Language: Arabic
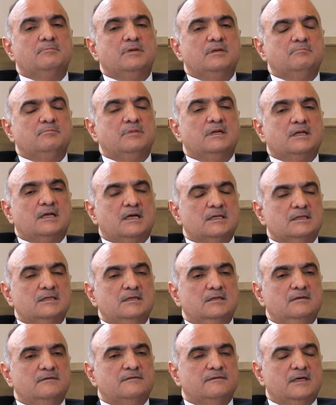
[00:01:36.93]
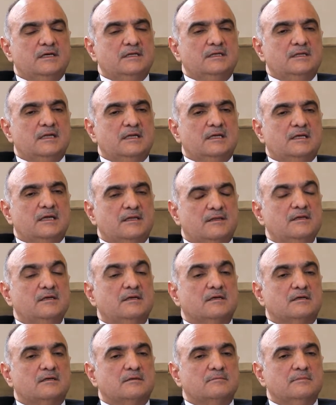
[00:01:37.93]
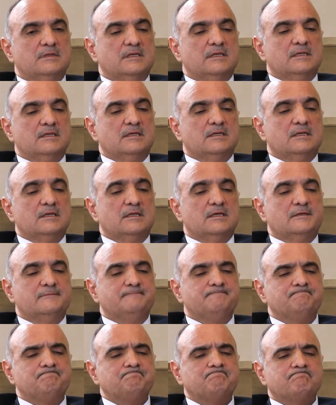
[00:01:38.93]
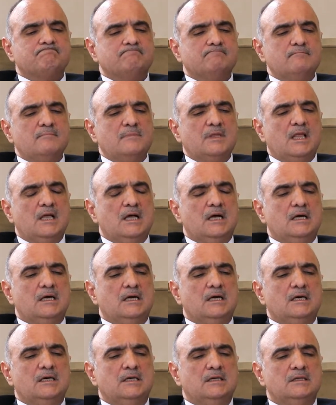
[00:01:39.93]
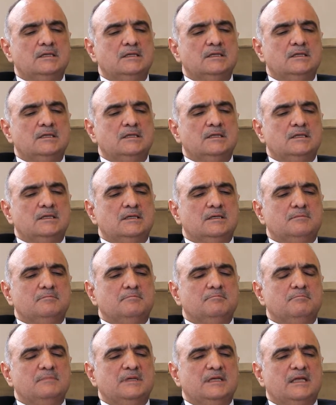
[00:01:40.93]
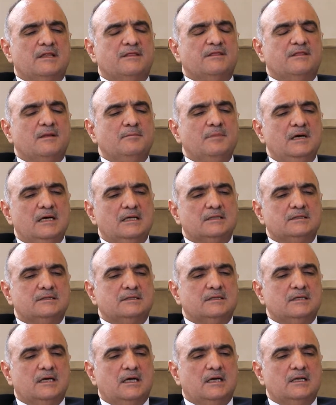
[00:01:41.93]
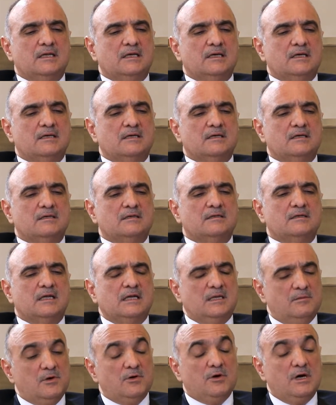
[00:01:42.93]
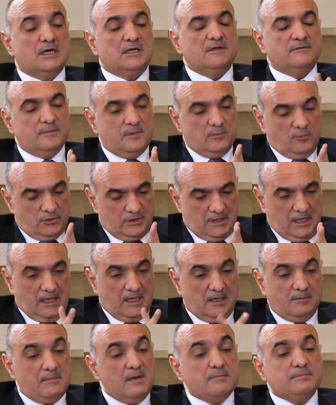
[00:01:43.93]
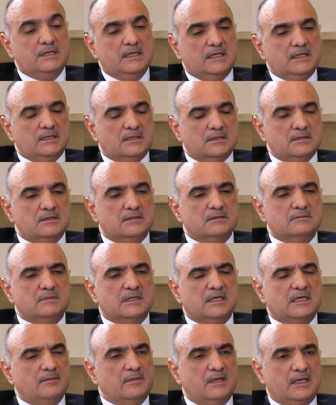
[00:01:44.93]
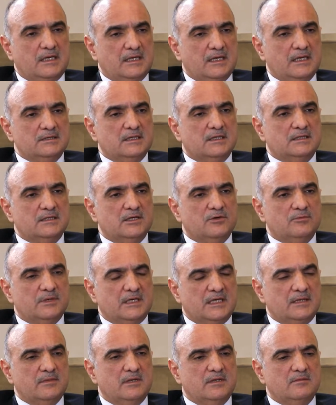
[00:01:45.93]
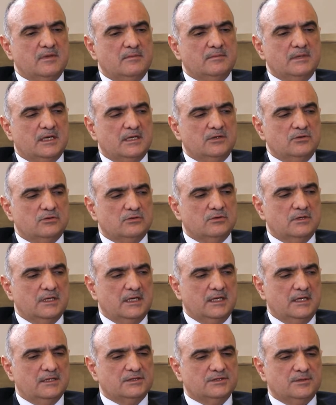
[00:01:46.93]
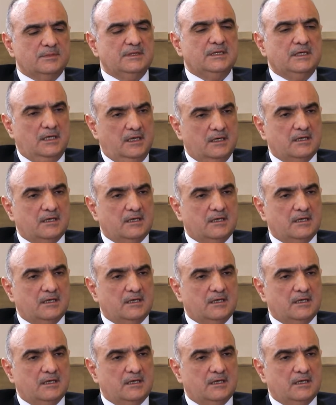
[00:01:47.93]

بالقطع فإن الكثير من آه، من الثبات على على مواقف من منطلق مبدئي من قبل قيادتنا ومن قبل المملكة الأردنية الهاشمية